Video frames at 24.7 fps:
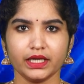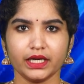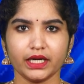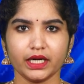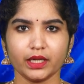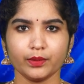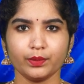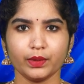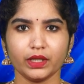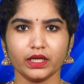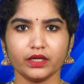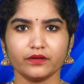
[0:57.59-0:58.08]

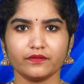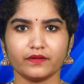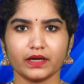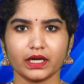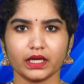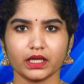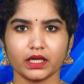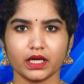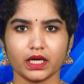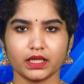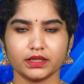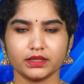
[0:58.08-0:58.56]
இழப்பீடு
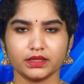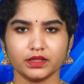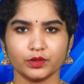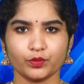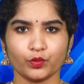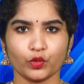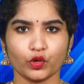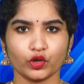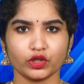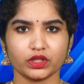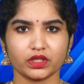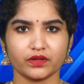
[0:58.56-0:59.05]
வழங்காதது
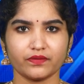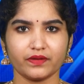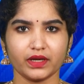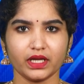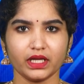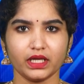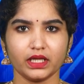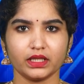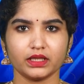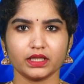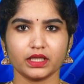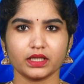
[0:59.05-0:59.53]
போன்றவை
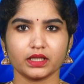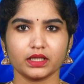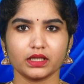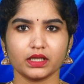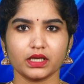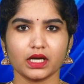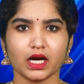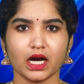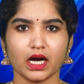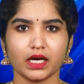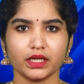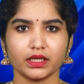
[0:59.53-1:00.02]
இதற்கு
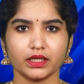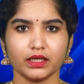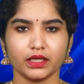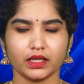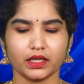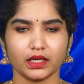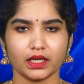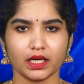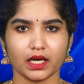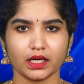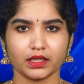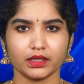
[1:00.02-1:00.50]

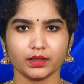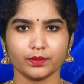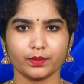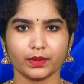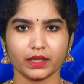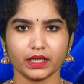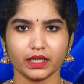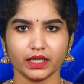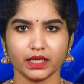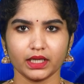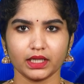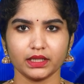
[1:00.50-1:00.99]
காரணங்களாக
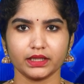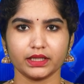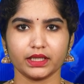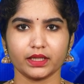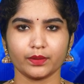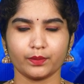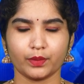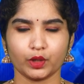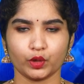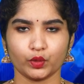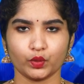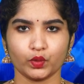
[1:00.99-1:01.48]

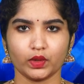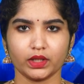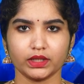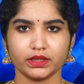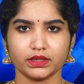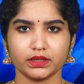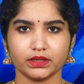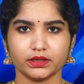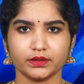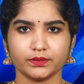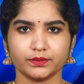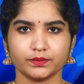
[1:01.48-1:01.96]

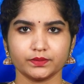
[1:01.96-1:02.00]
பட்டியலிடப்பட்டுள்ளது